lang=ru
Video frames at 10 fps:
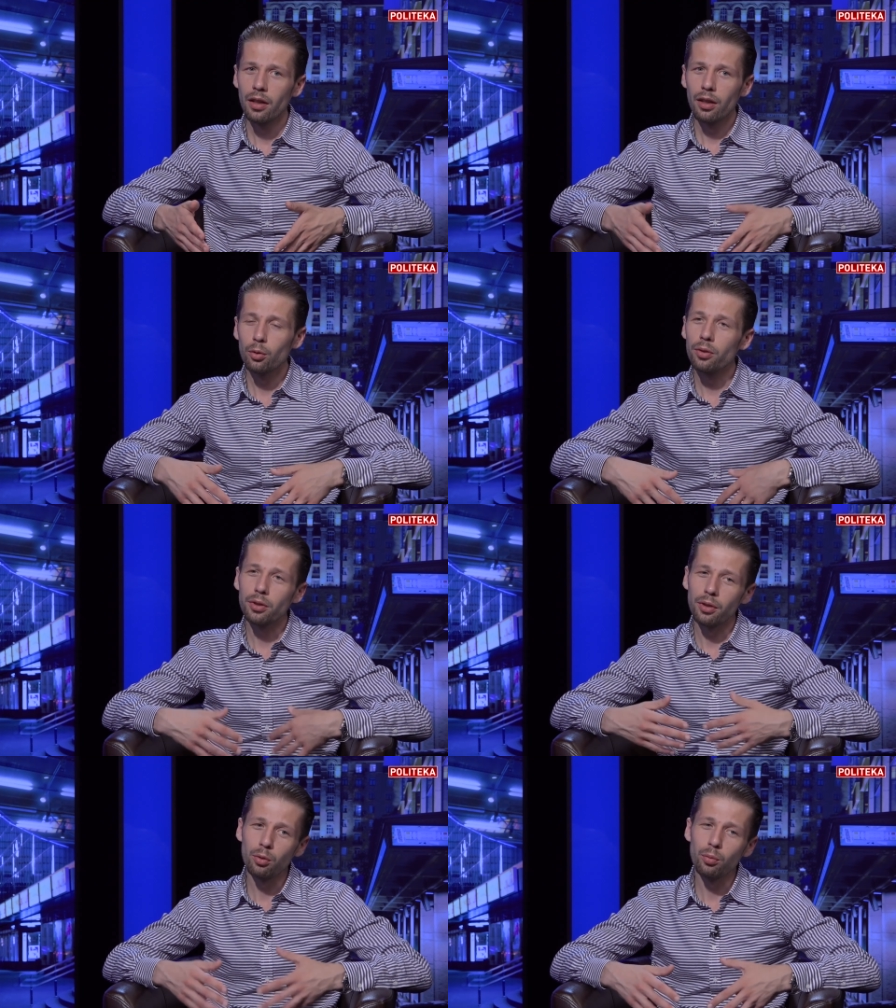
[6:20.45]
Люди
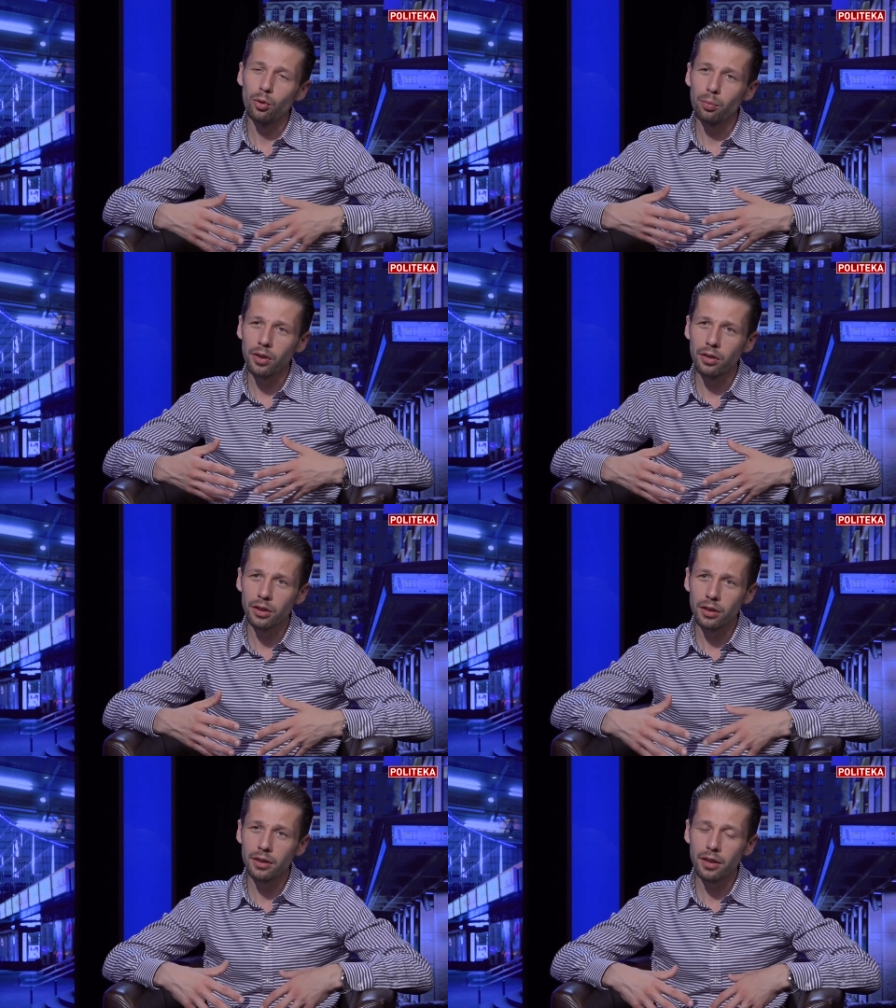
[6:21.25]
все равно будут
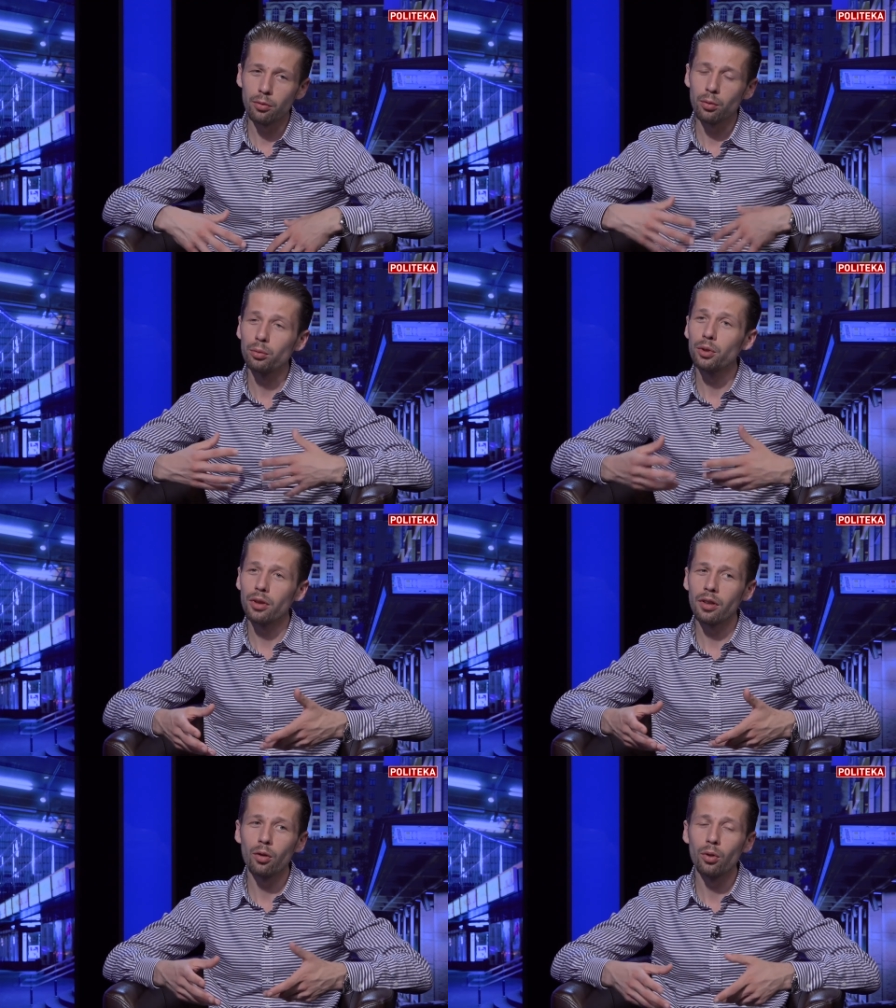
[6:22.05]
продолжать искать в нем
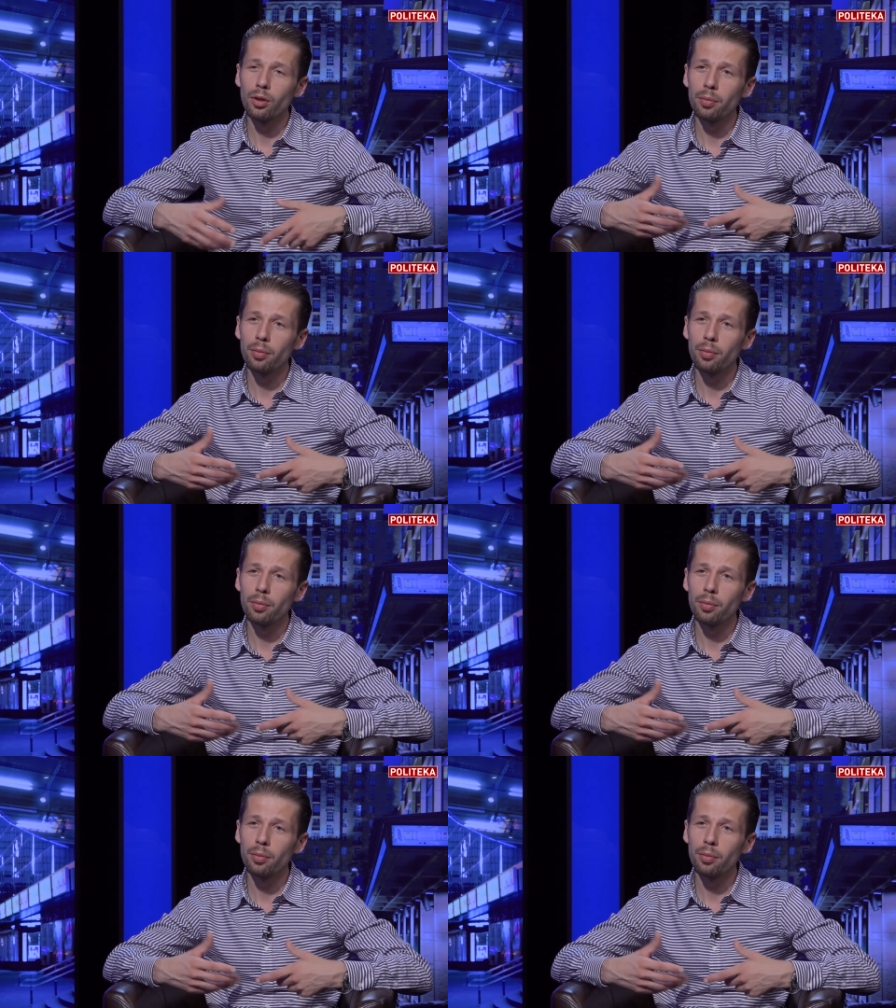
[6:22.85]
какой-то